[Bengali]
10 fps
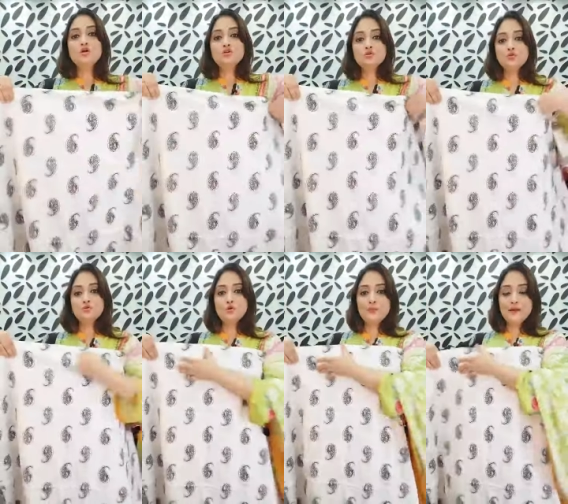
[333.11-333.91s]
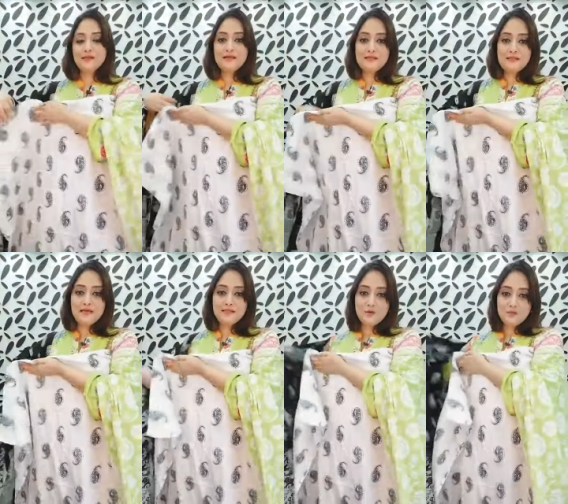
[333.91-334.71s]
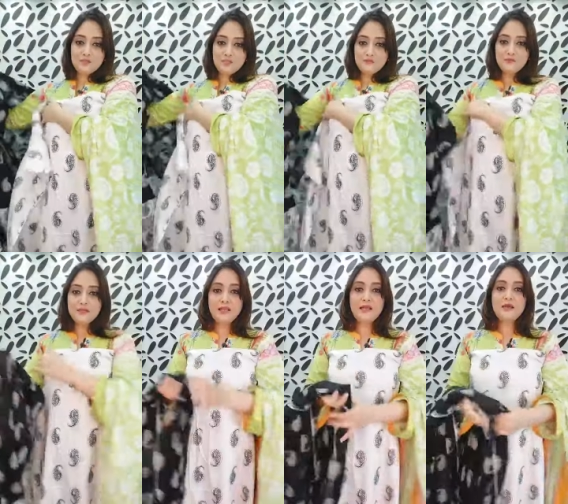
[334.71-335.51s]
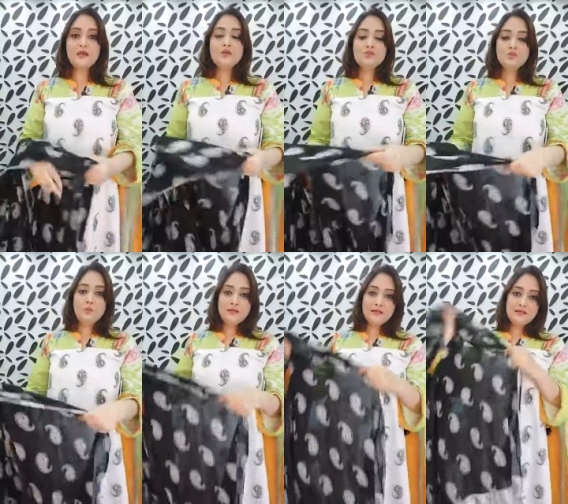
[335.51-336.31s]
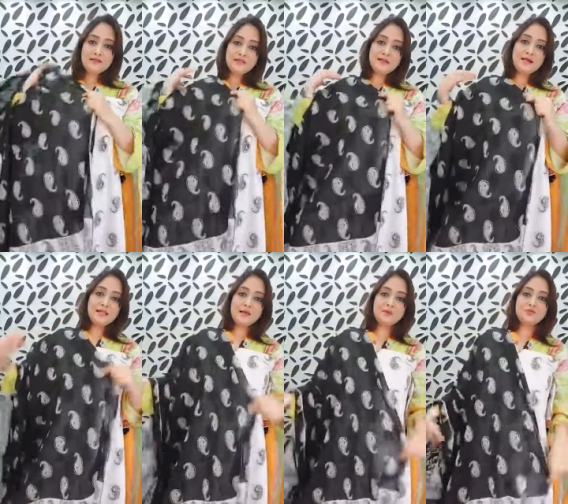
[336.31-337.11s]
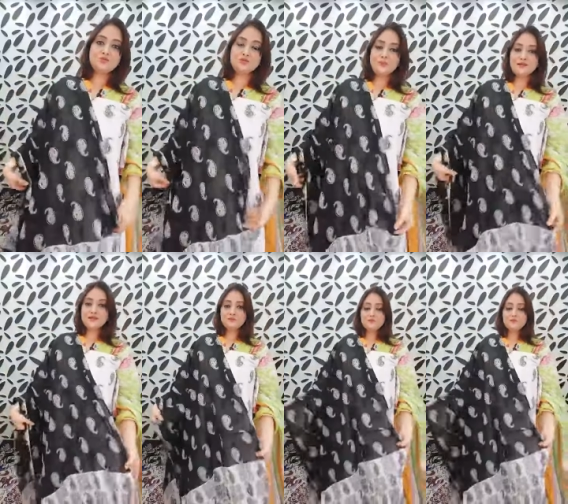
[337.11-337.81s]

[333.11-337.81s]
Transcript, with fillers: শুধু দোপাট্টার ডিজাইনটা হচ্ছে ডিফারেন্ট হ্যাঁ দোপাট্টা ডিজাইনটা কালকে আমার চুন্ডি প্যাটার্নের